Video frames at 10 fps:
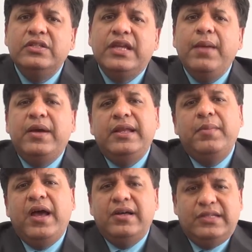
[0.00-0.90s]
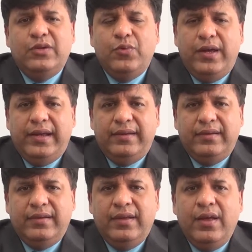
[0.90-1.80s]
छः महीने में हासिल हुआ
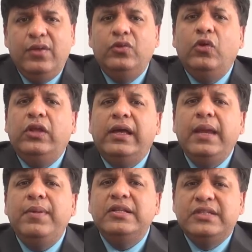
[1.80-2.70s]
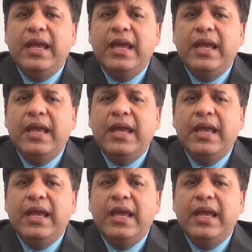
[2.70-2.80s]
है तो तकरीबन